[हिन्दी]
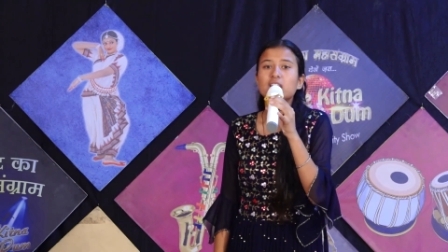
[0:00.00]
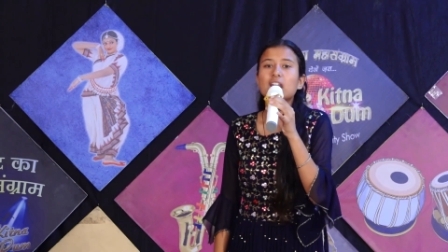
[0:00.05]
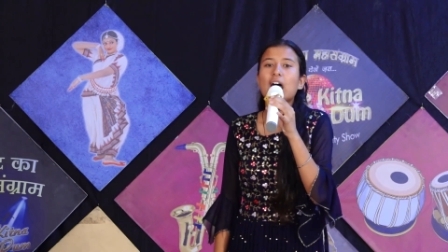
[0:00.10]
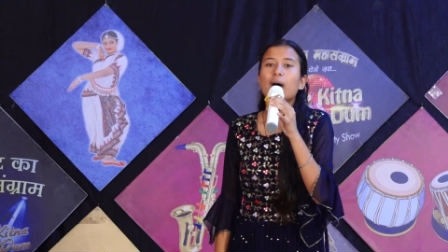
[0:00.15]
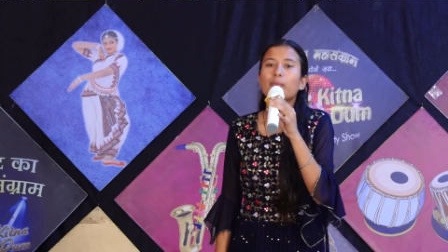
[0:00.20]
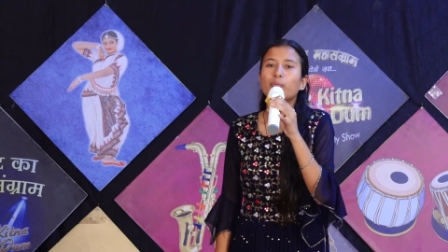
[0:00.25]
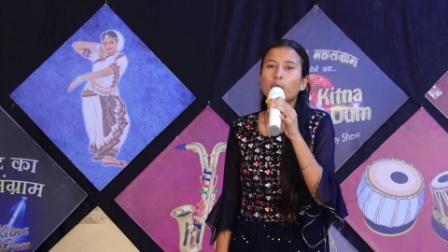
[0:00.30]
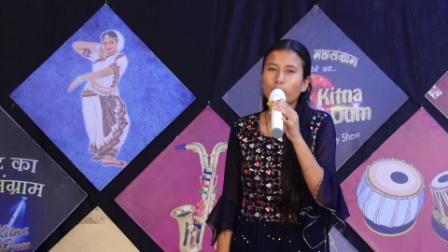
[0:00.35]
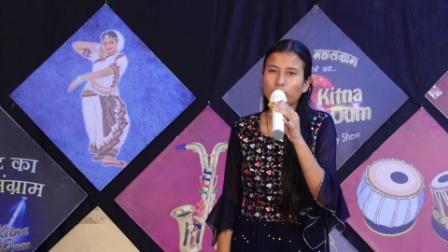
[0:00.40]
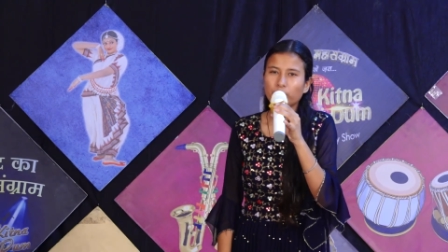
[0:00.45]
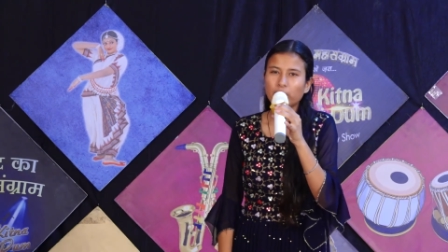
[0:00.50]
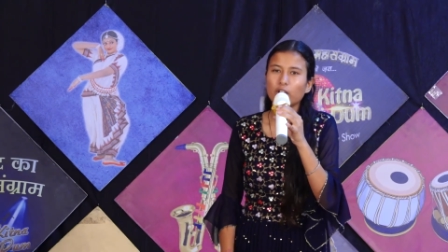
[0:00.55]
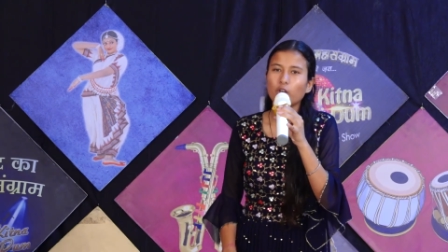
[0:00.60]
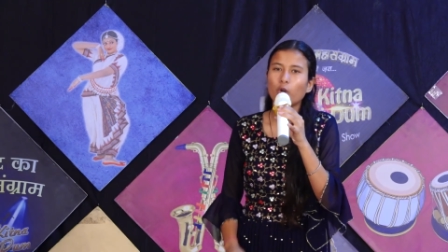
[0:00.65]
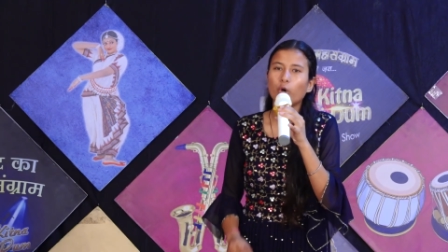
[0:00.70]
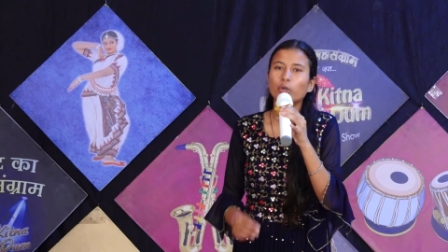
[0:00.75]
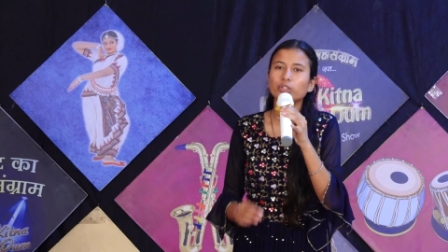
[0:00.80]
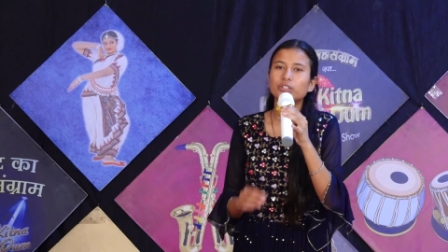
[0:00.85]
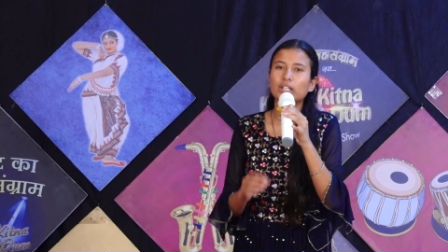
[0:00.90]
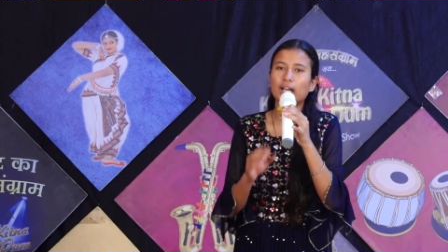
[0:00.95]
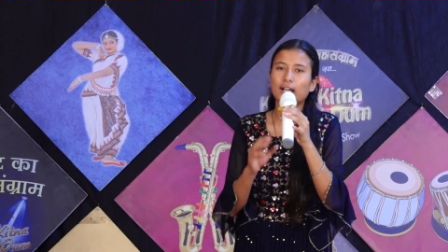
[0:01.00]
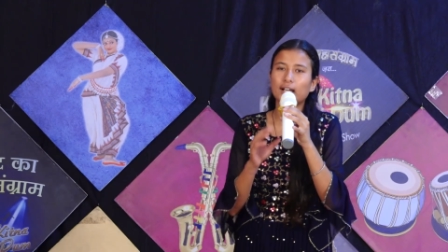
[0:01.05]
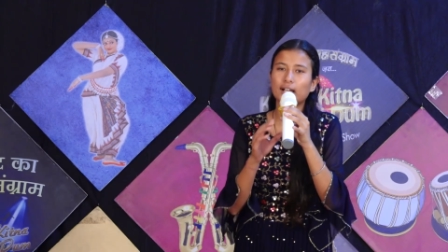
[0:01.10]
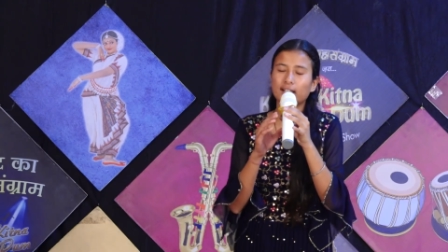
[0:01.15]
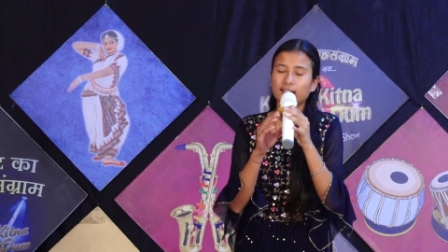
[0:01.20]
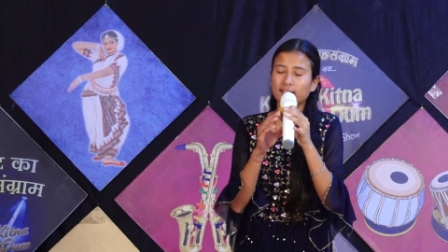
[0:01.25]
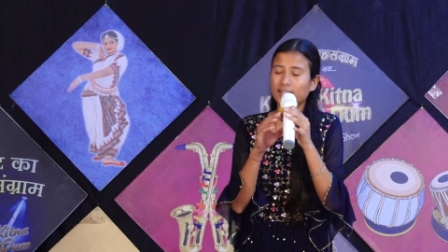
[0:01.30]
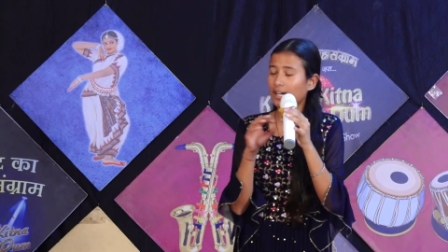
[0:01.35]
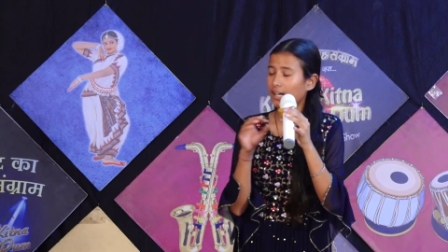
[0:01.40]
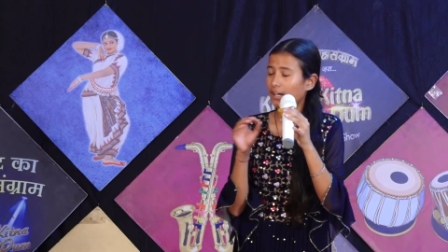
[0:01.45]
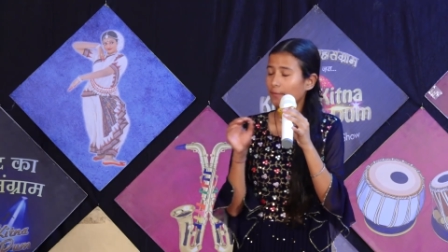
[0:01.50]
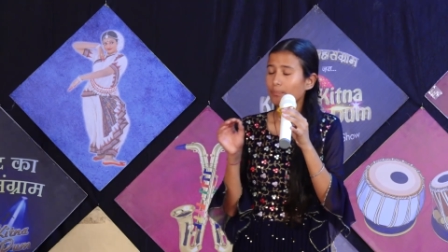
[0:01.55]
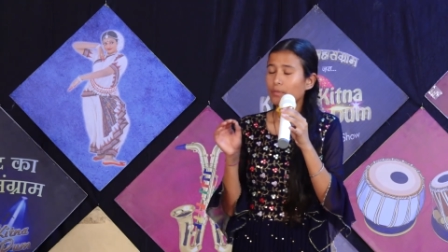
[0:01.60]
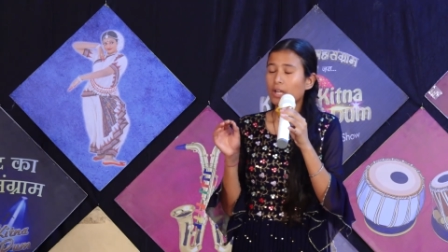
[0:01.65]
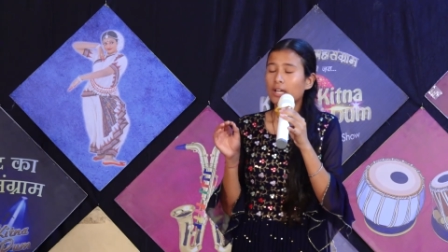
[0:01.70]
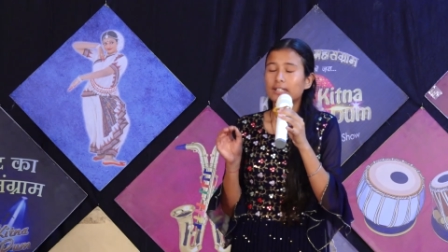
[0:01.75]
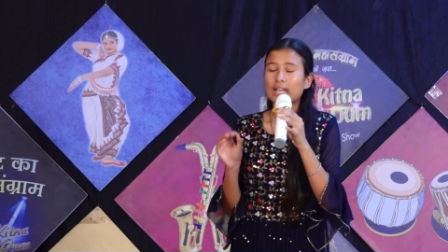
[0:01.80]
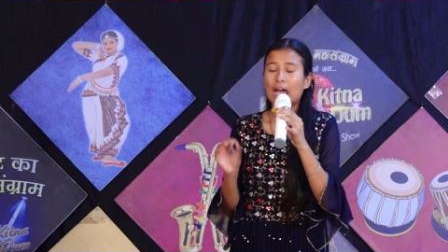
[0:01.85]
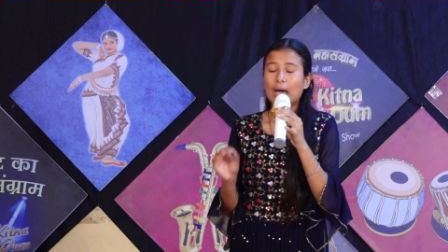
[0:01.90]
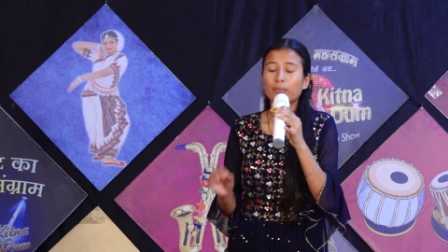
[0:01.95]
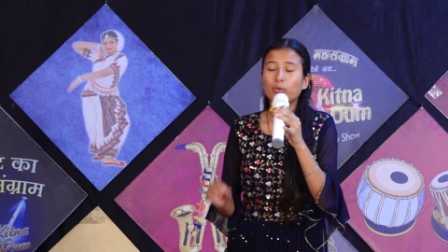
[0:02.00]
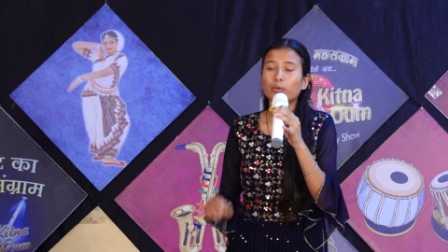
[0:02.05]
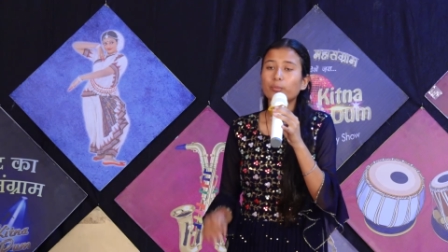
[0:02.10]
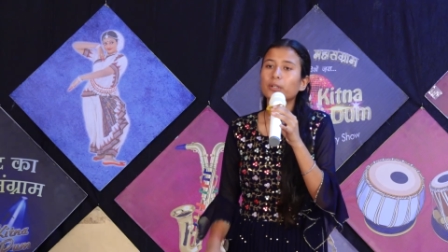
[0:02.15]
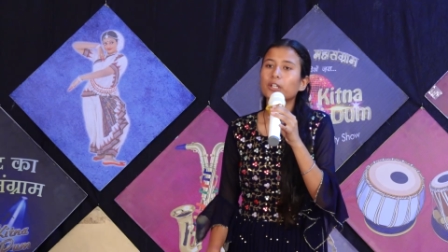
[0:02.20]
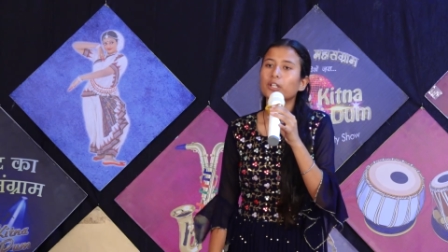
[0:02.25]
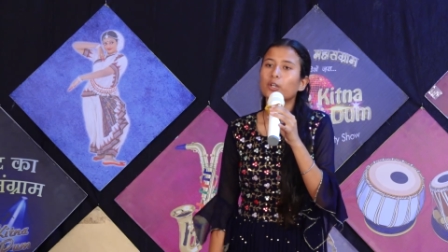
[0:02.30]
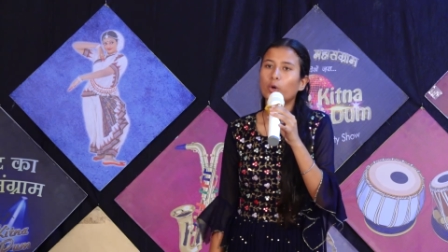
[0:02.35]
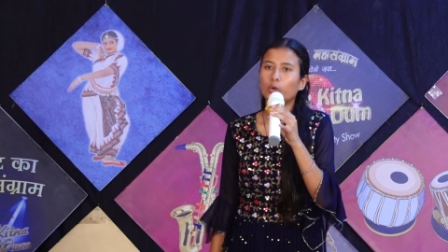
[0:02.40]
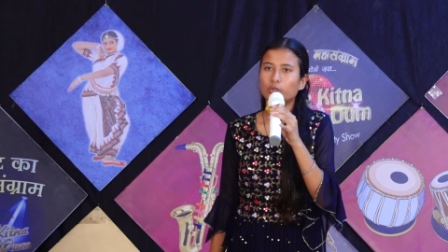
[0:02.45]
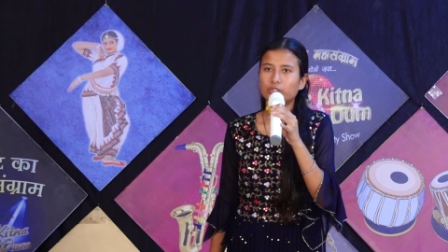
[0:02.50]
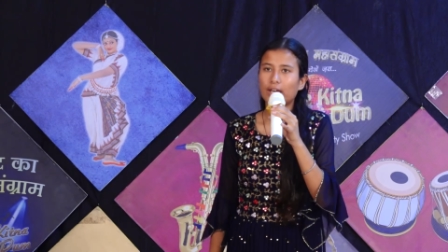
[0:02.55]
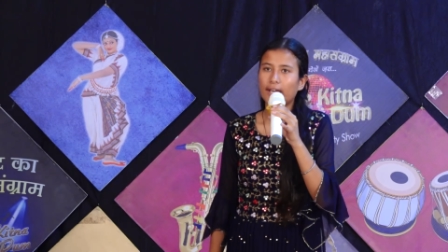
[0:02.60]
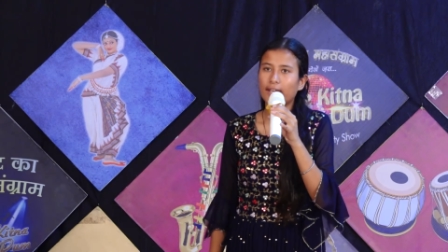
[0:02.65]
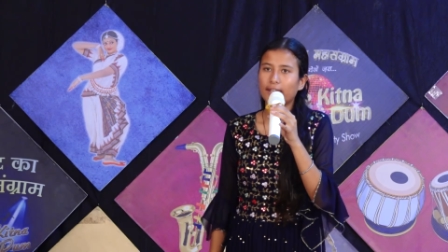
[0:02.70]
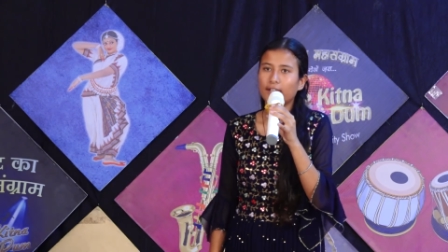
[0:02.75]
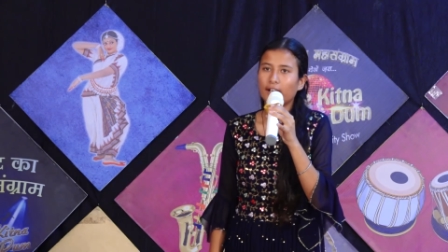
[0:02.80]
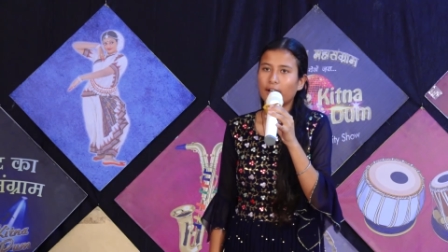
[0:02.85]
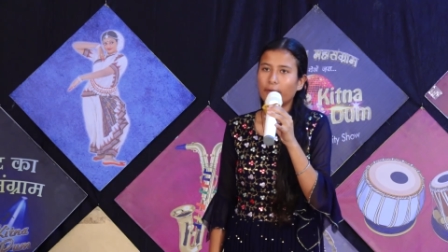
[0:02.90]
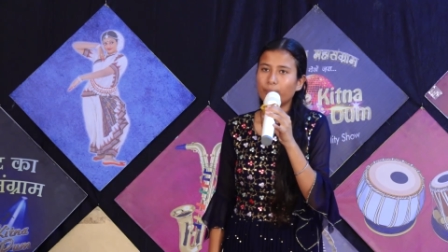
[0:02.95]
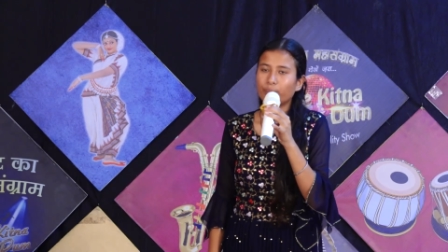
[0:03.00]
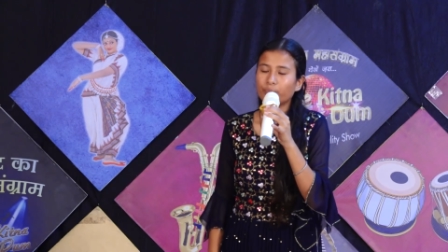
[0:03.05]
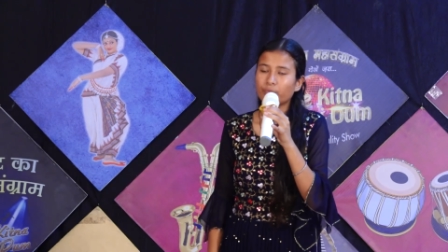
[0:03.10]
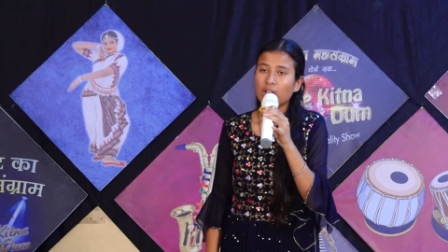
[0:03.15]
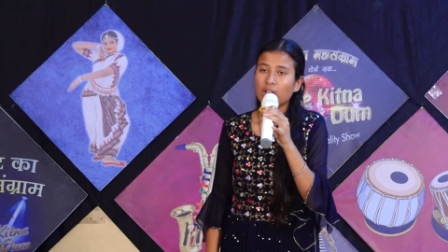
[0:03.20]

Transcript: नामुमकिन हो जाएगा नामुमकिन हो जाएगा